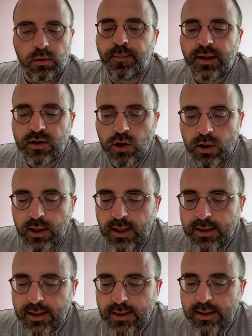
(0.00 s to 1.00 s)
Personne
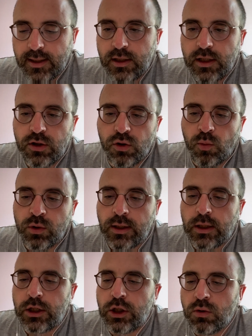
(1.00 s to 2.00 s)
n'allait s'extasier sur mon
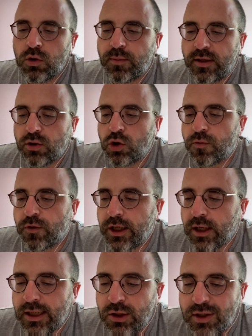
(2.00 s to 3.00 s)
intelligence parce que je venais
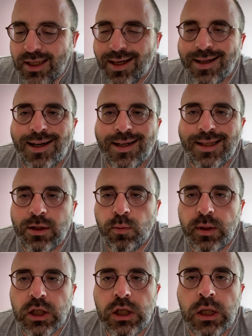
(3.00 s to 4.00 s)
de réussir un gratin
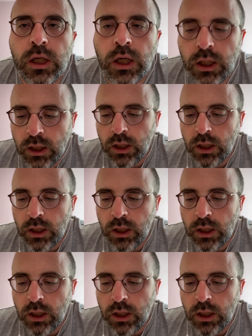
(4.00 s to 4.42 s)
d'aubergine.